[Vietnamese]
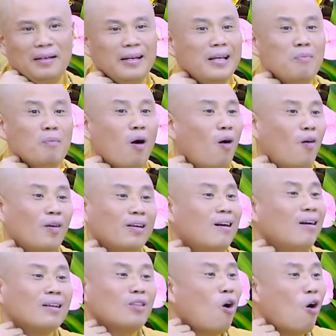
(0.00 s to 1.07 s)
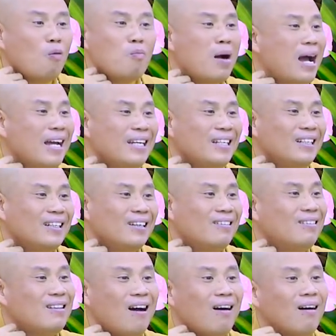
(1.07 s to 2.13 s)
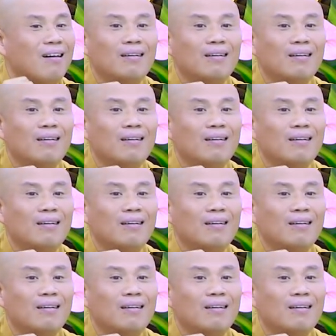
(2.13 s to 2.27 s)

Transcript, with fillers: Đi bộ rất thoải mái, hít thở